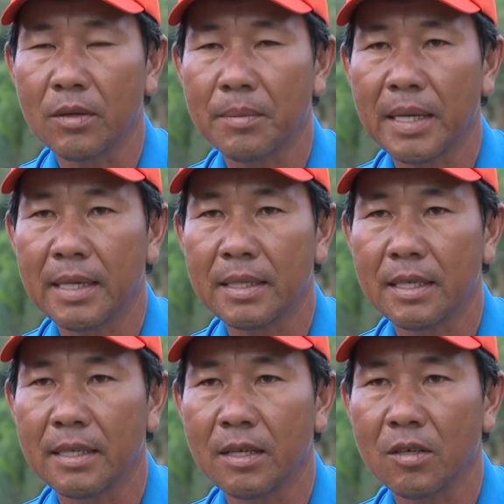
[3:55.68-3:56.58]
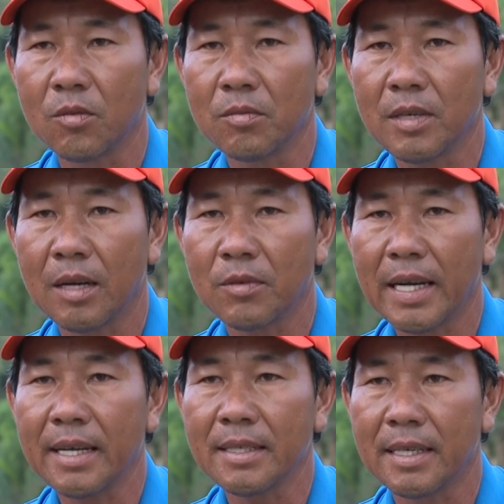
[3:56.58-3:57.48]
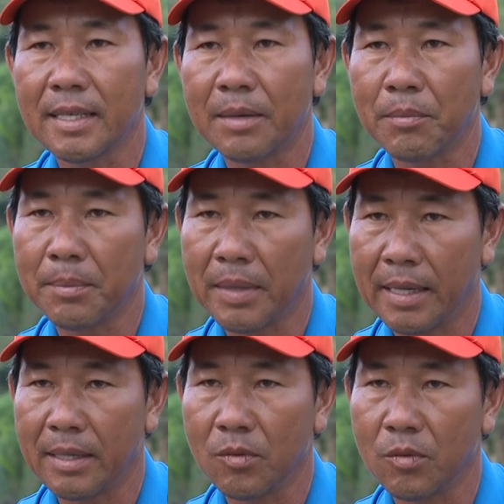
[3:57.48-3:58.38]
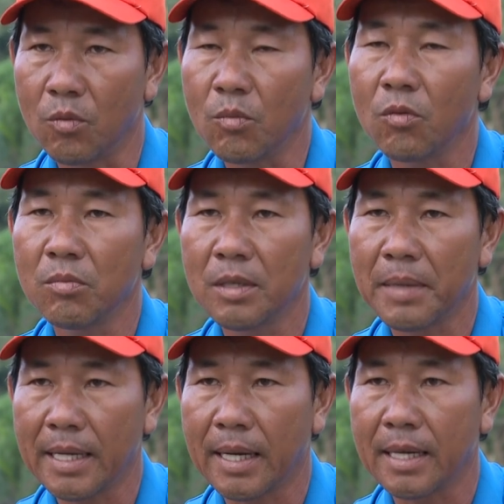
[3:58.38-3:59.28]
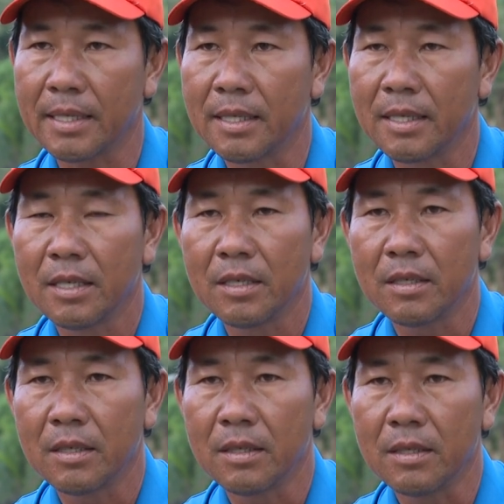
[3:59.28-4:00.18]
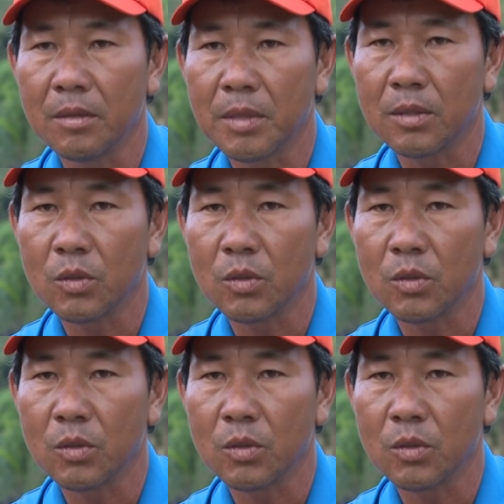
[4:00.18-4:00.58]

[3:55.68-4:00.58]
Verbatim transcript: của năm nay thì nó cũng không khác gì năm 22 đâu cũng bốn mươi mấy ngày nhưng mà